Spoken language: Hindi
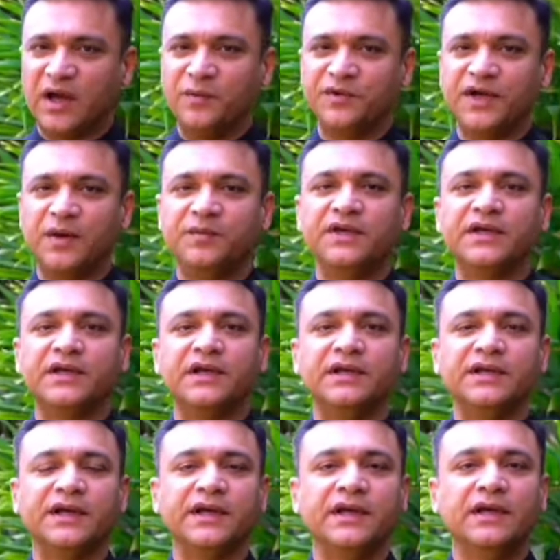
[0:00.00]
कामयाबी के
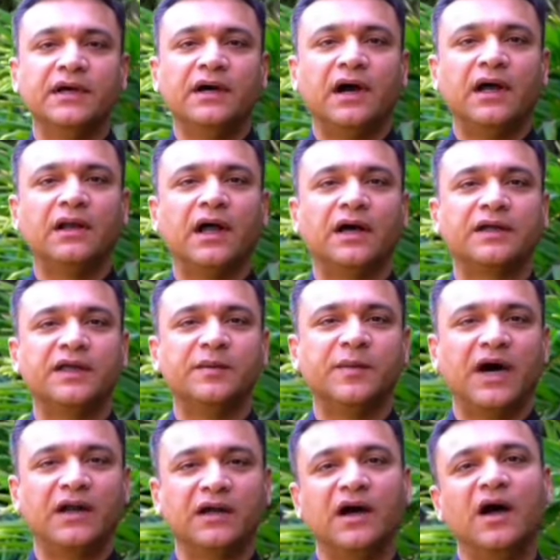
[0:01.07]
लिए अल्लाह की
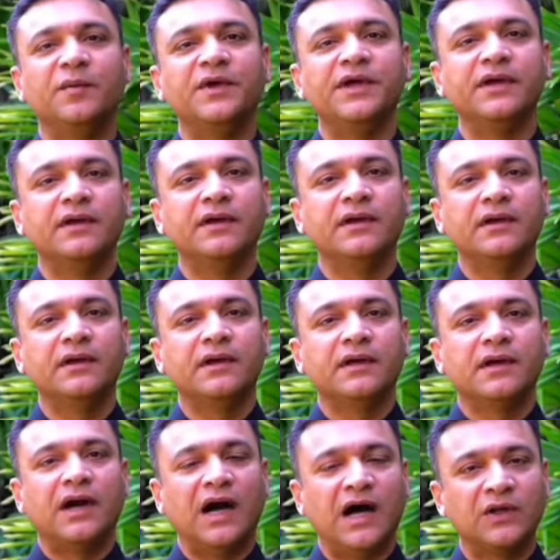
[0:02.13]
बारगाह में
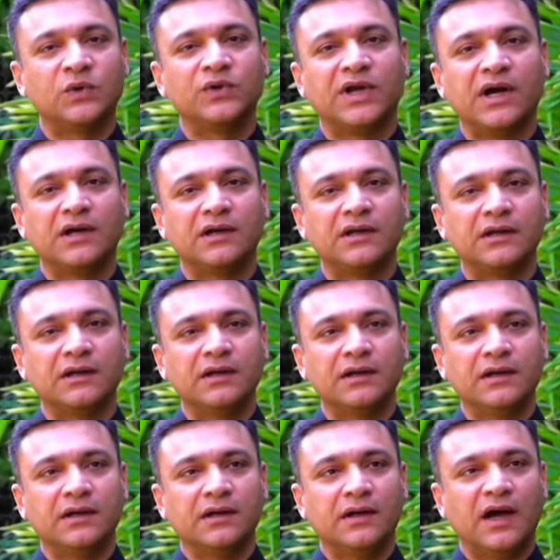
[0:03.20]
हाथ उठाकर
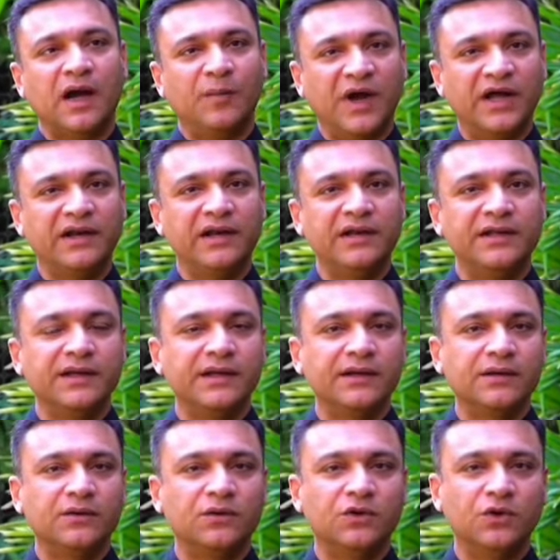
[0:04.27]
हमारे लिए
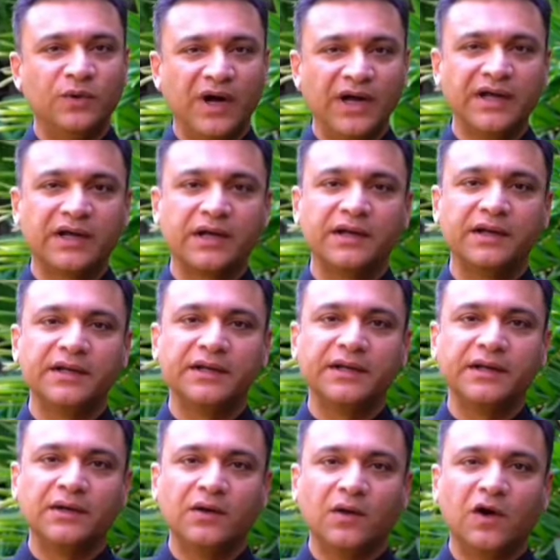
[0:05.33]
दुआएं
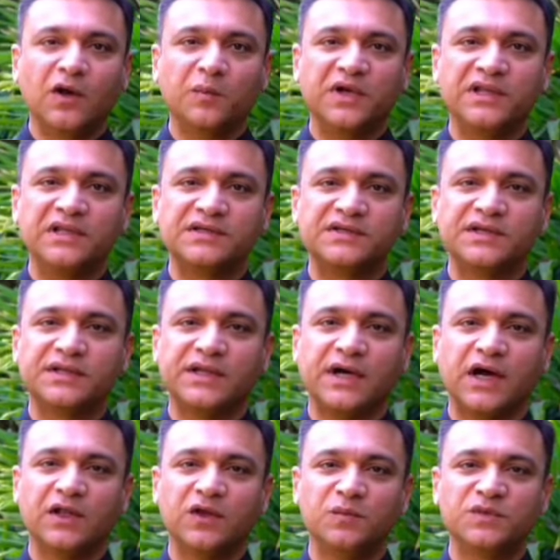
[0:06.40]
करेंगे और मजलिस
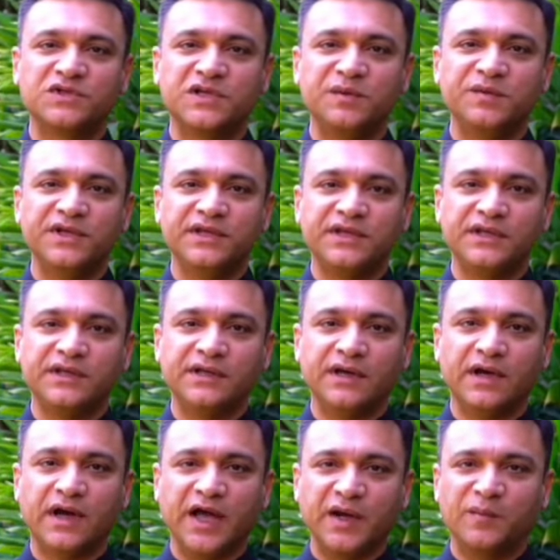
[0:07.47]
इतिहादुलमसलमिन की
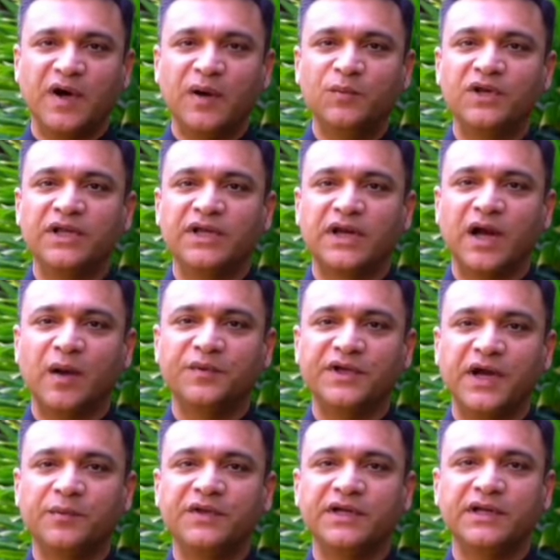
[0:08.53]
गैर मामूली
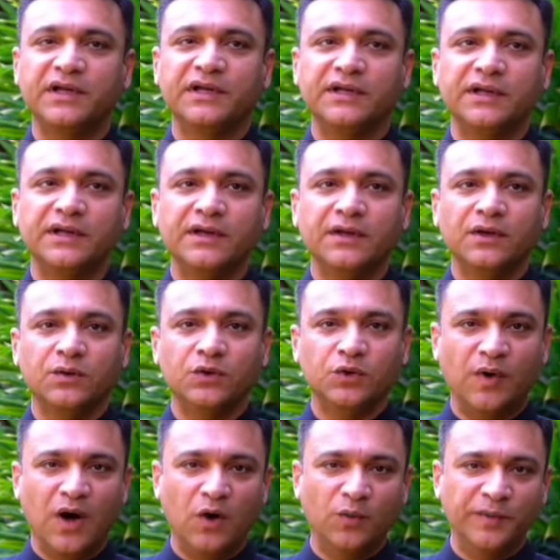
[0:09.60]
कामयाबी के लिए
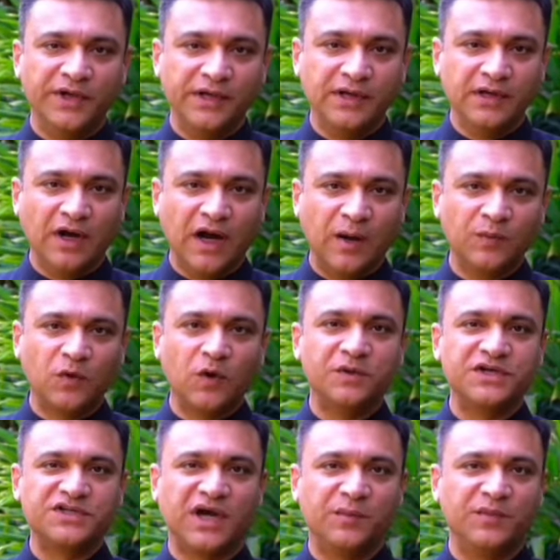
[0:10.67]
दुआओं में हमको
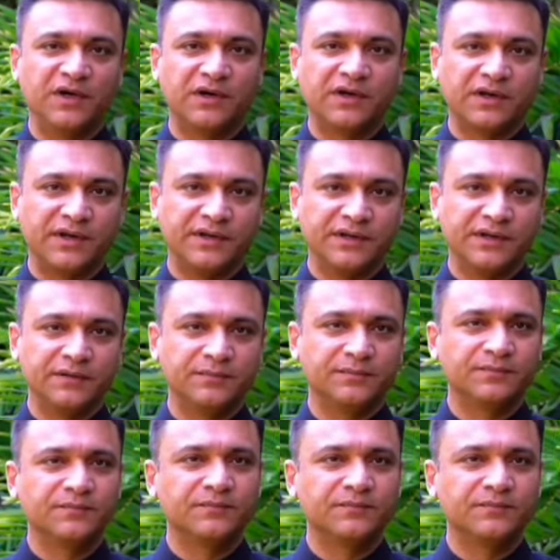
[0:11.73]
भी शामिल रखेंगे